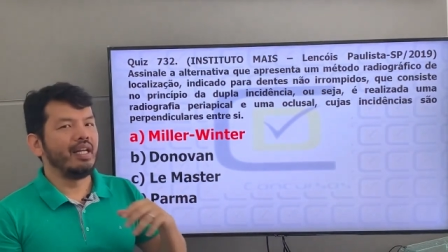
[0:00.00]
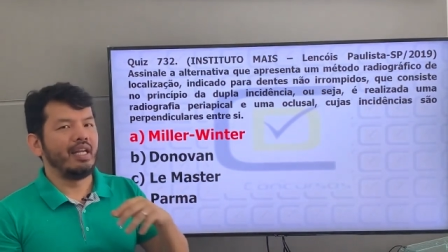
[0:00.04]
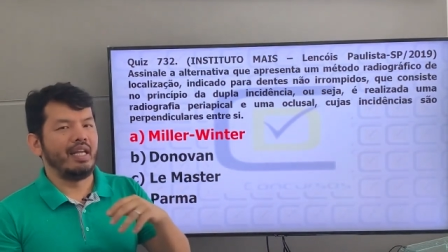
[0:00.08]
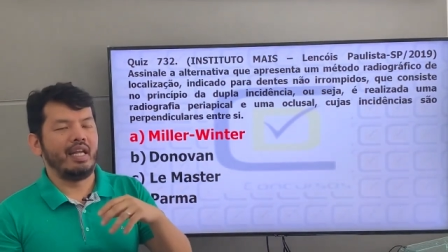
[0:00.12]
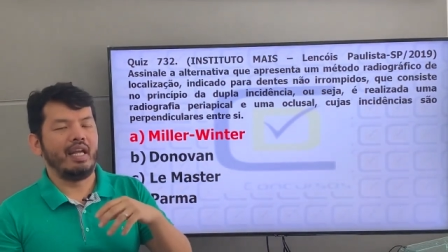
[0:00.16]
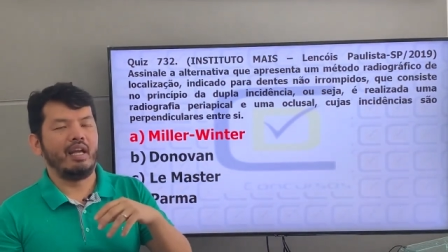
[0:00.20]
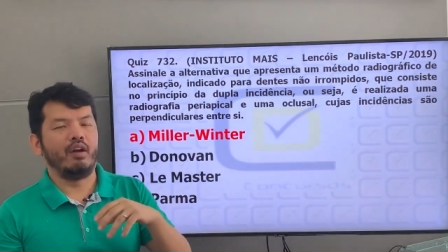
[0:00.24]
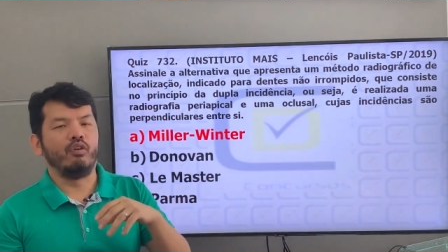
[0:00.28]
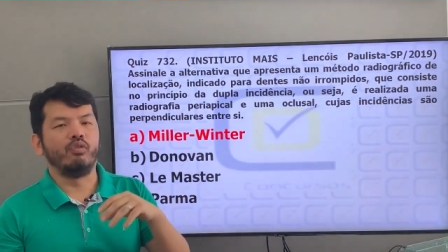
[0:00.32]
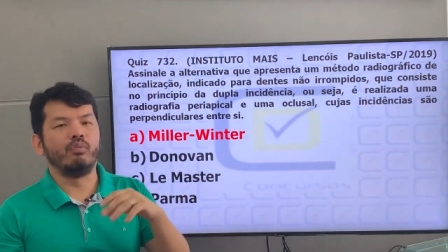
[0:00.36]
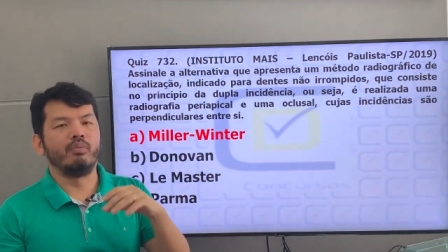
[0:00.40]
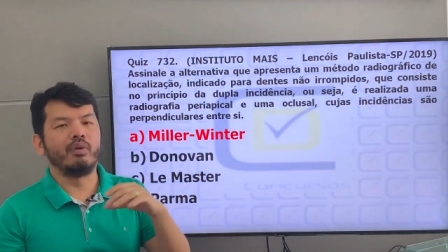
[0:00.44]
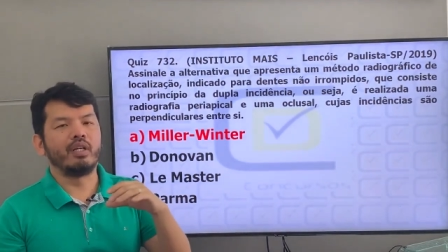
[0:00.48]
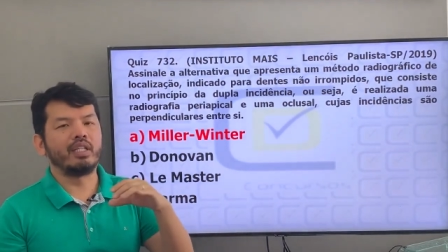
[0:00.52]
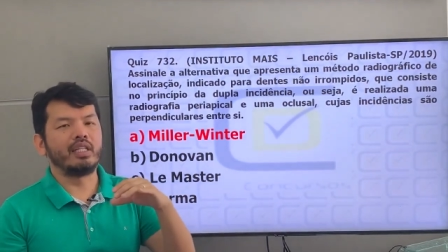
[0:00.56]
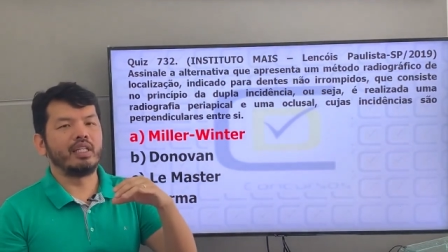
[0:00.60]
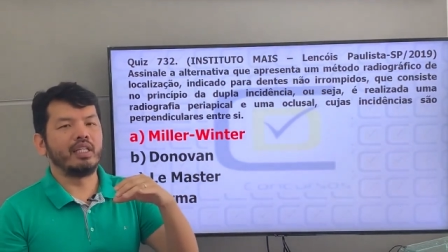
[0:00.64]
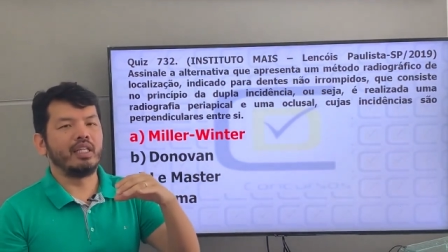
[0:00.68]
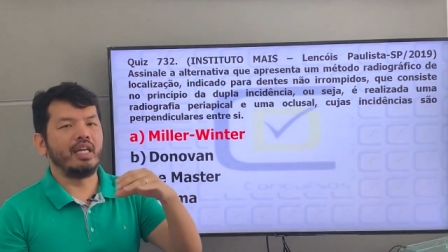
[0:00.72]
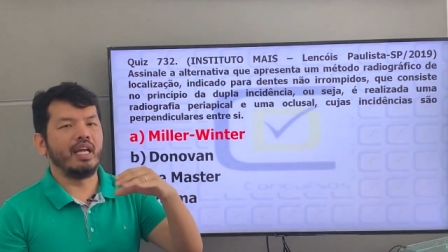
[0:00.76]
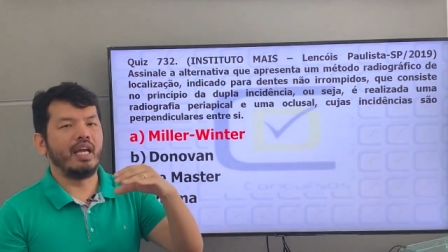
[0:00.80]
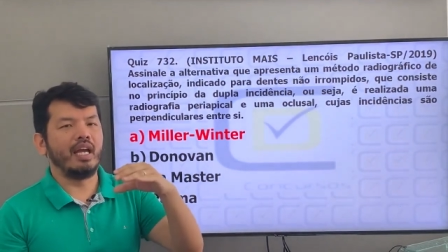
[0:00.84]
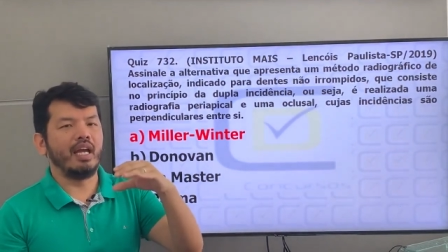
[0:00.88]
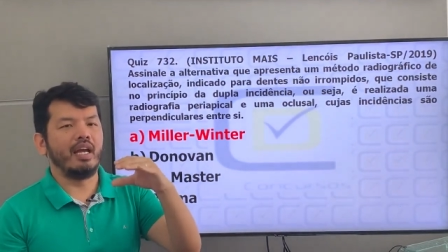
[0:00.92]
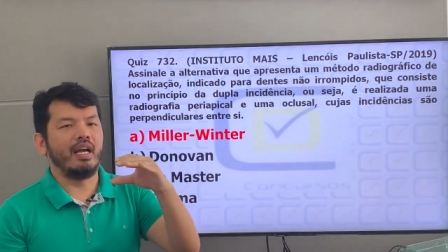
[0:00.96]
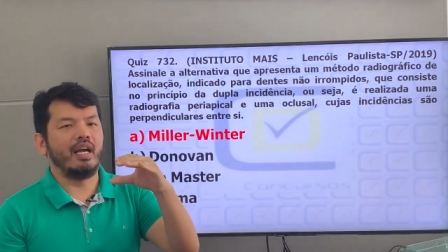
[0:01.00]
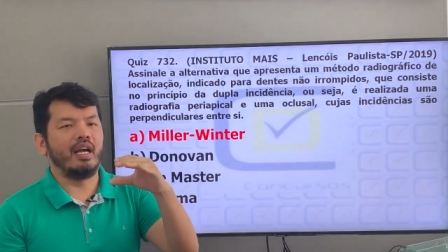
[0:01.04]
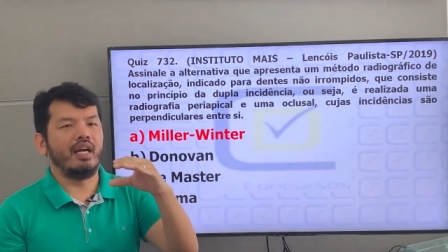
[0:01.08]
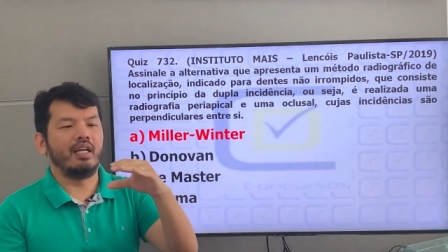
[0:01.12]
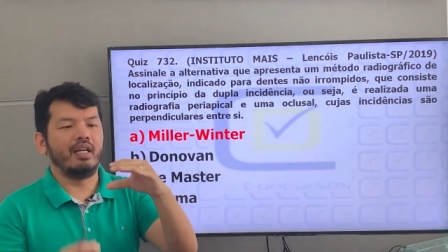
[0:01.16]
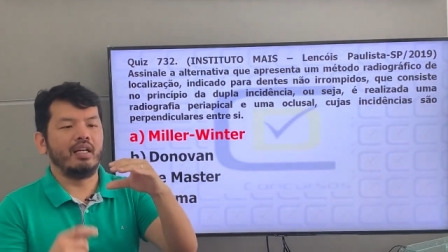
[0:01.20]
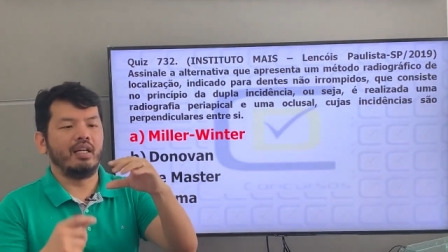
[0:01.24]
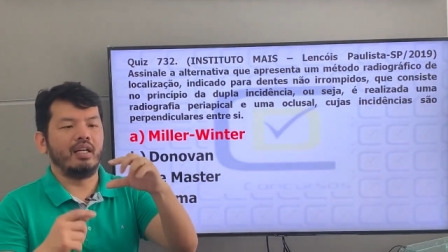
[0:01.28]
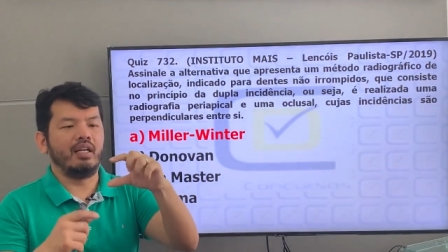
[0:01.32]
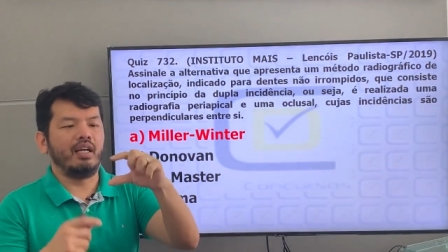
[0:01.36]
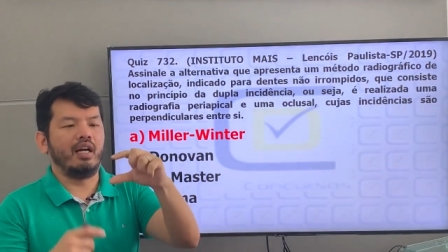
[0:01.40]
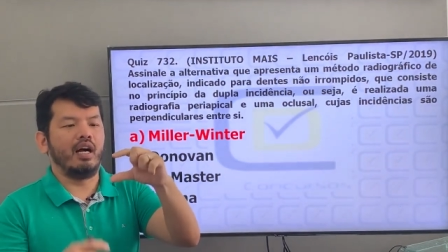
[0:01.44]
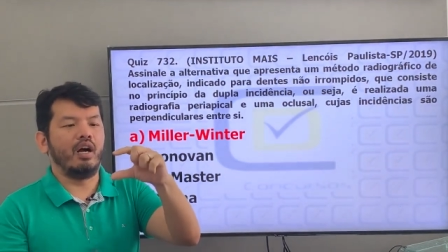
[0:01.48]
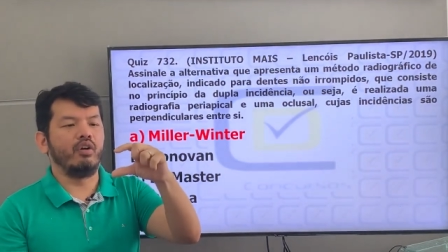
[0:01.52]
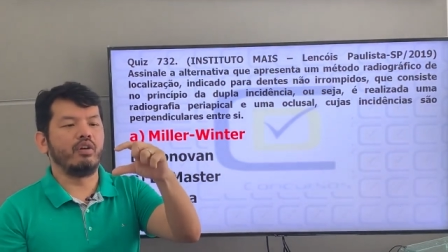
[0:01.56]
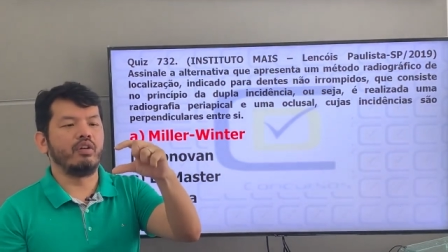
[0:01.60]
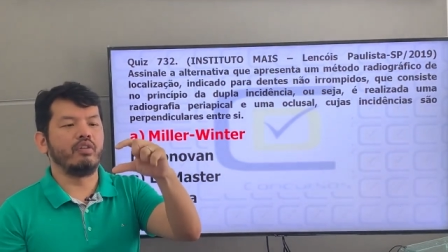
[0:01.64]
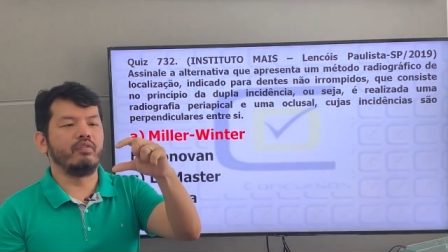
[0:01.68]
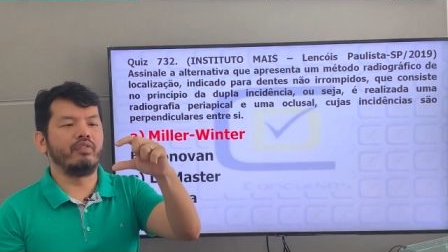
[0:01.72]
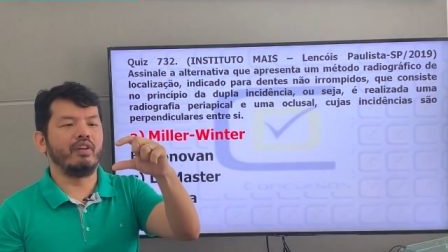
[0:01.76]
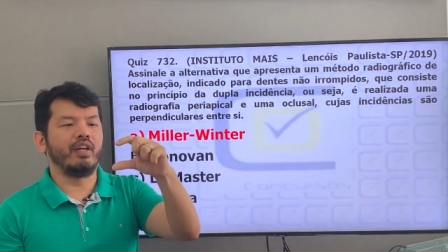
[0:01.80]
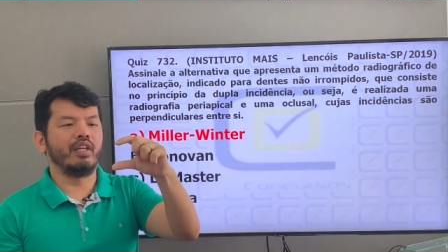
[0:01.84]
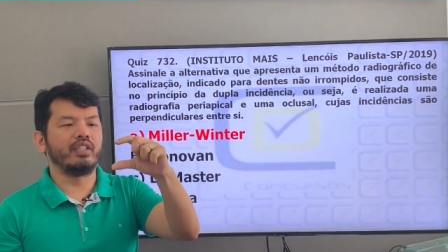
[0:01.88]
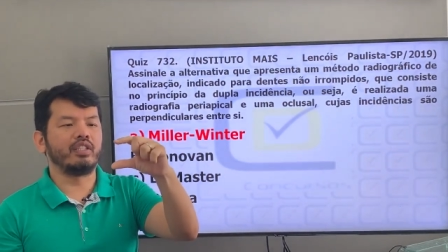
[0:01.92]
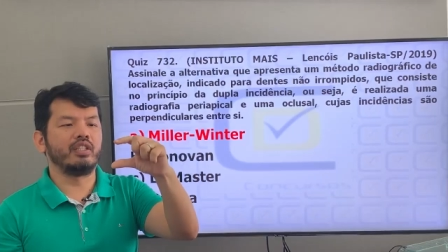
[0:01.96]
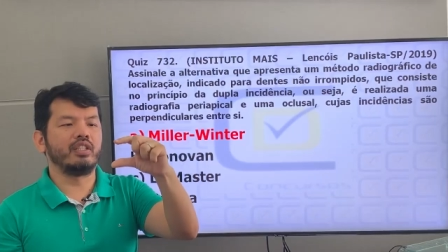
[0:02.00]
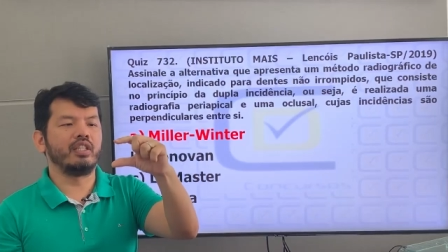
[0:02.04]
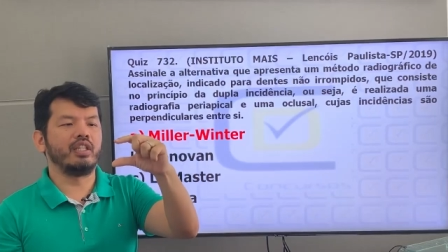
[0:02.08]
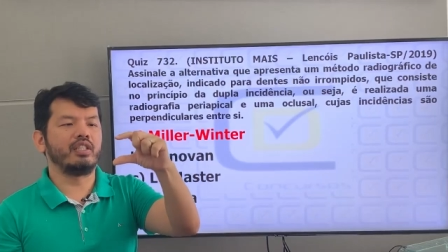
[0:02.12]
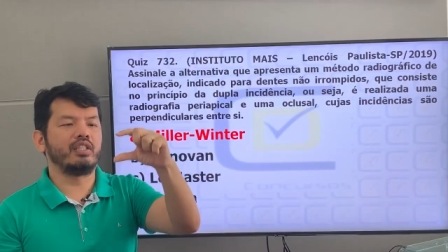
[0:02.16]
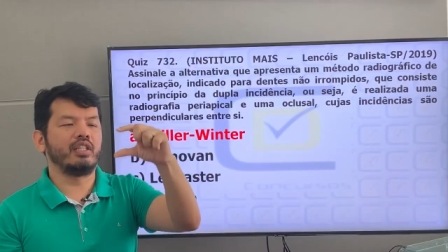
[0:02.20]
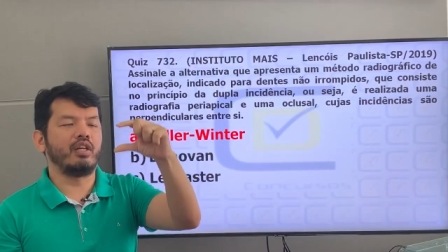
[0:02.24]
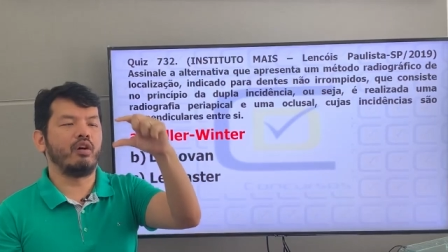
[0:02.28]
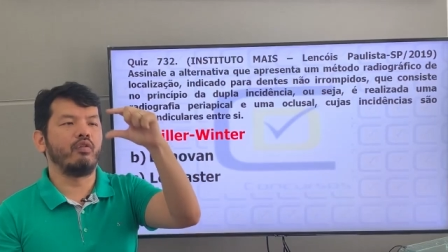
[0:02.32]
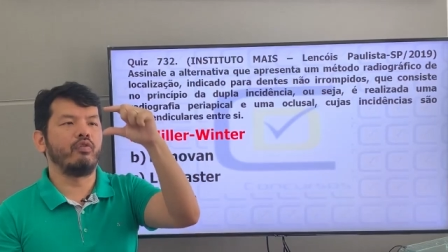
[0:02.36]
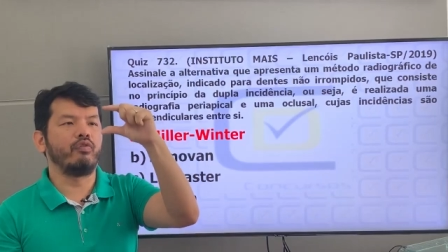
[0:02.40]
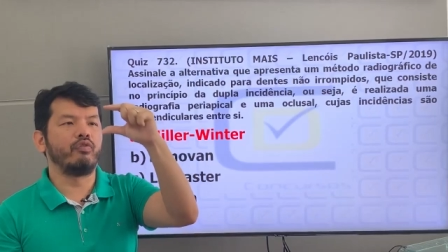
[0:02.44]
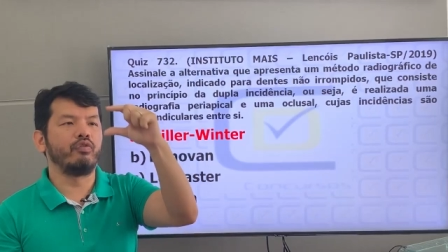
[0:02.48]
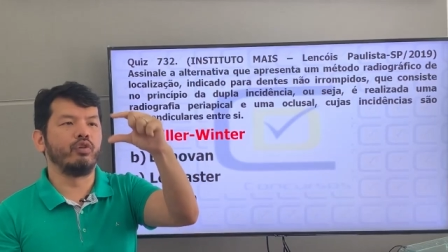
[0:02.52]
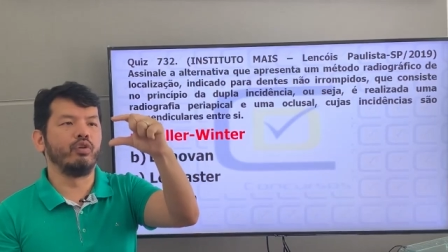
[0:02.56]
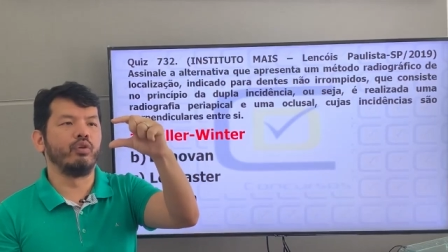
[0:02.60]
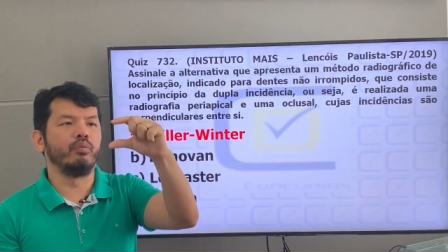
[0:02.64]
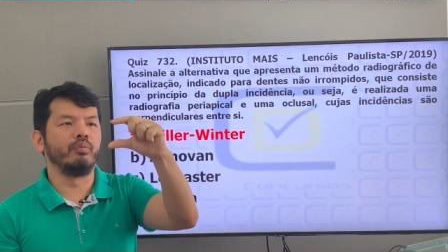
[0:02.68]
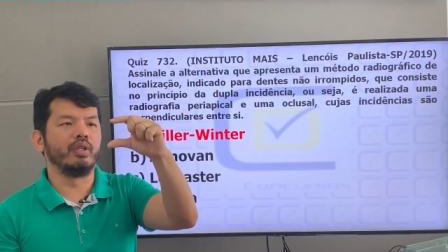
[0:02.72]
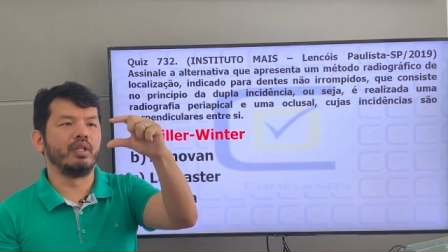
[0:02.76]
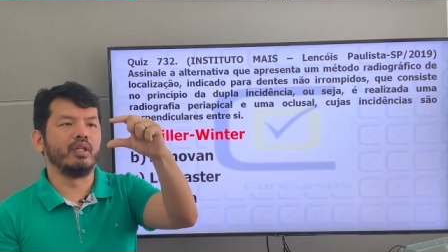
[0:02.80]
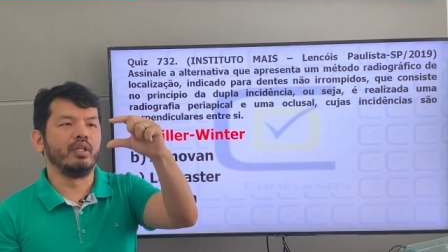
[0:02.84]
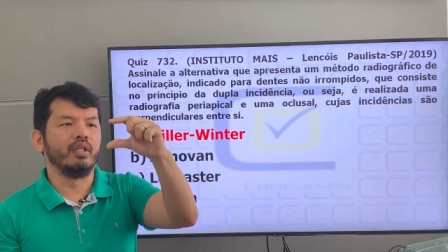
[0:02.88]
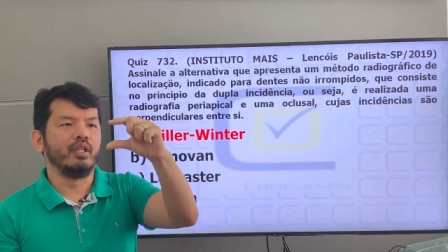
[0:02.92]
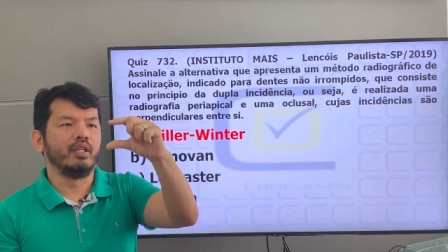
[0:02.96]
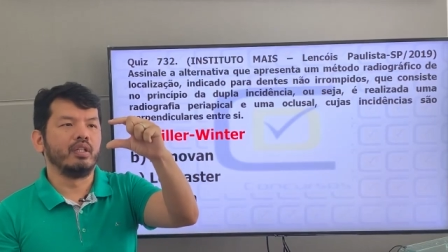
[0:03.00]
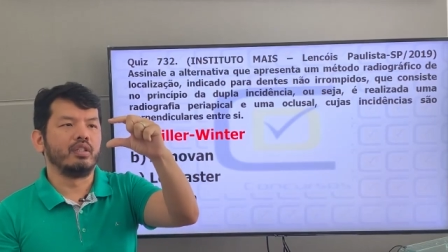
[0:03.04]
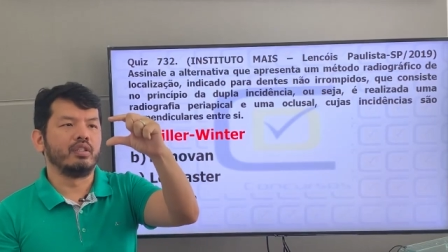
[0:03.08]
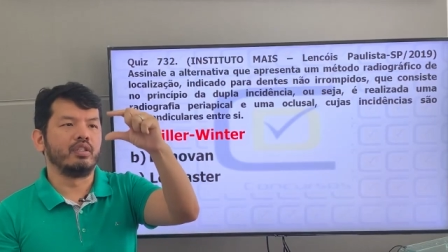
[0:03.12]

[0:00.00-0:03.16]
é uma que é, ao invés de deixar o filme